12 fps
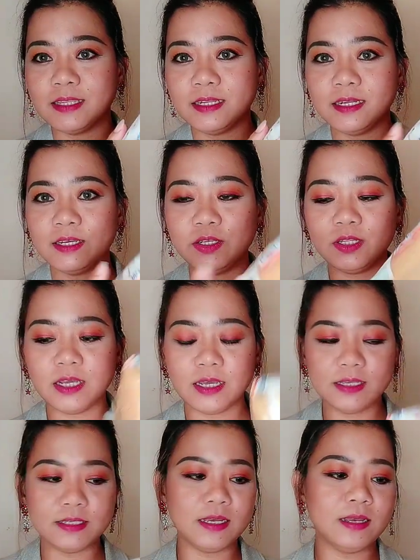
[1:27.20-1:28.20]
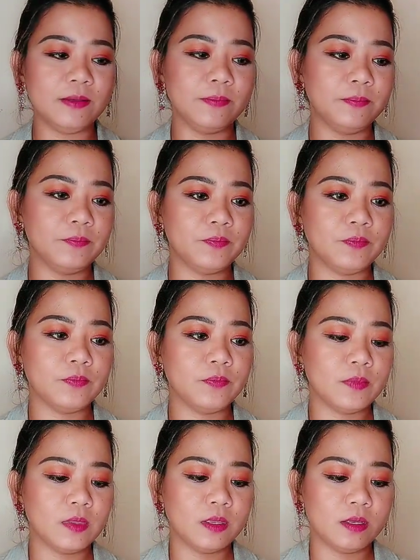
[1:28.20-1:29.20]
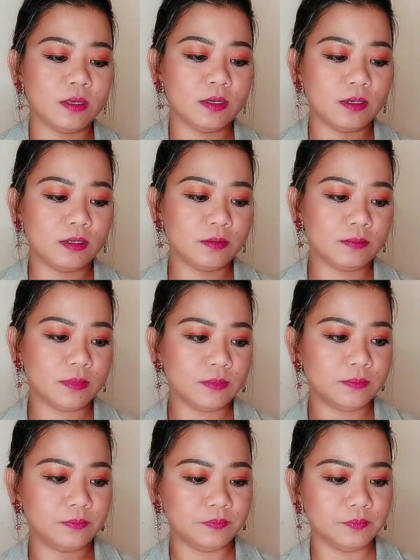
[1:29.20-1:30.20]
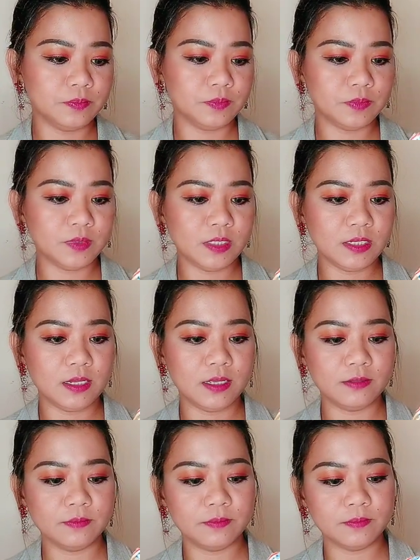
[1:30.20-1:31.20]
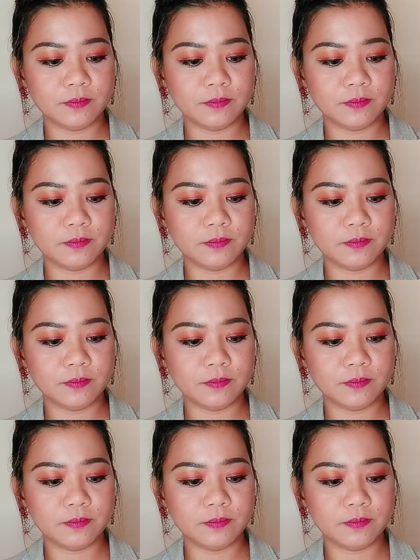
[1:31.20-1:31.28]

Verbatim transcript: natin ngayon guys ha. Um, saglit.